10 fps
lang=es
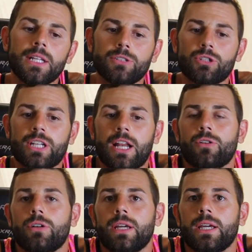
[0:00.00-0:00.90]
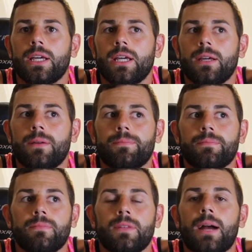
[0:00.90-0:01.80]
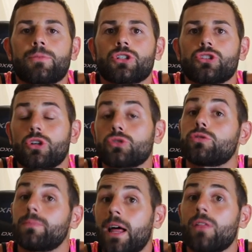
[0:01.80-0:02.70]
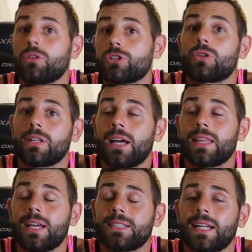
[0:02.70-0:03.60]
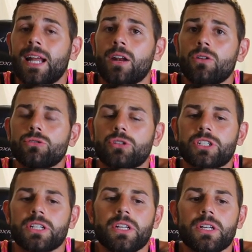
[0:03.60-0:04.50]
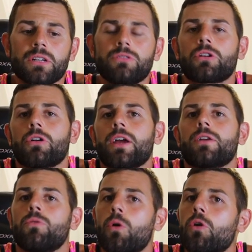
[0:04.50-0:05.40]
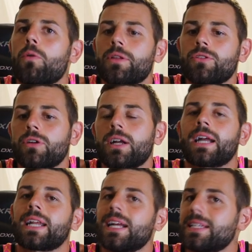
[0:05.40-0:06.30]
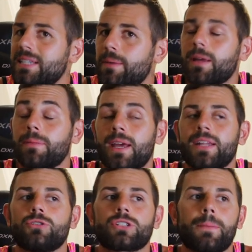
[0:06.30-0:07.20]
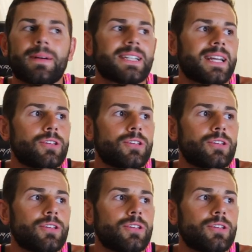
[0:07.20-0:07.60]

Entonces, claro, eh, digamos que yo estoy acostumbrado eso, al día a día a entrenarlo, entonces yo creo que luego comiendo en carrera ya va a ir bien. Entonces, ¿qué pasa?